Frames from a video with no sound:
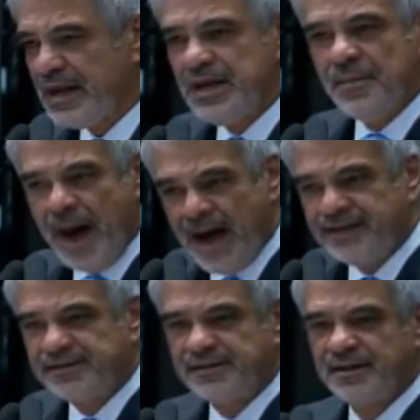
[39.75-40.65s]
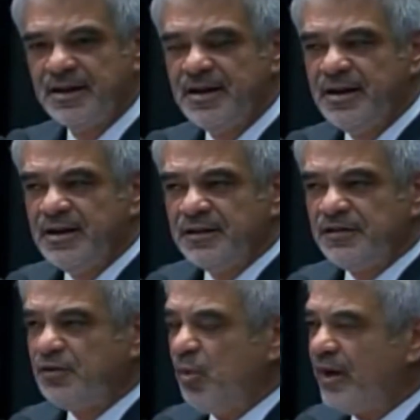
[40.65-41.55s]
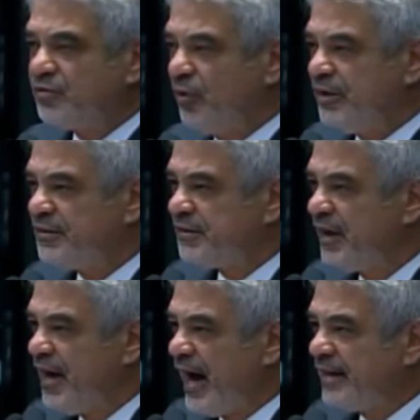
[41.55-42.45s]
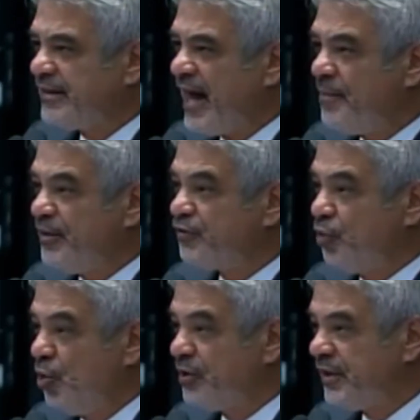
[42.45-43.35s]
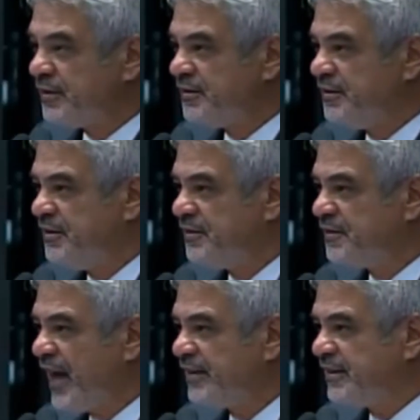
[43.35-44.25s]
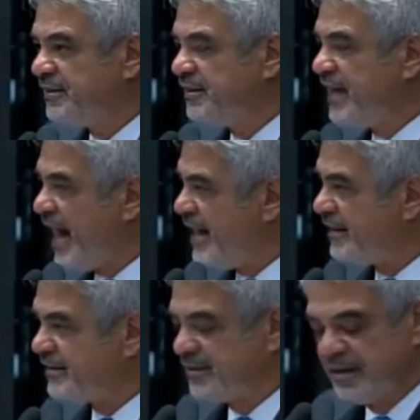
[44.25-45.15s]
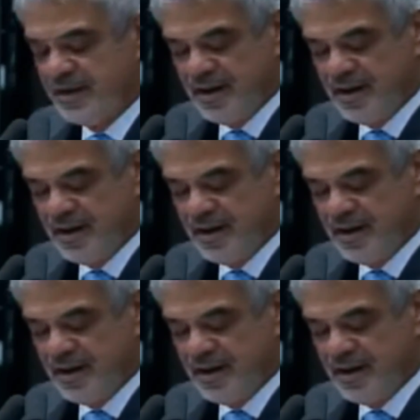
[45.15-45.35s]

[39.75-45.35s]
E mais, situações até absurdas de certas ideias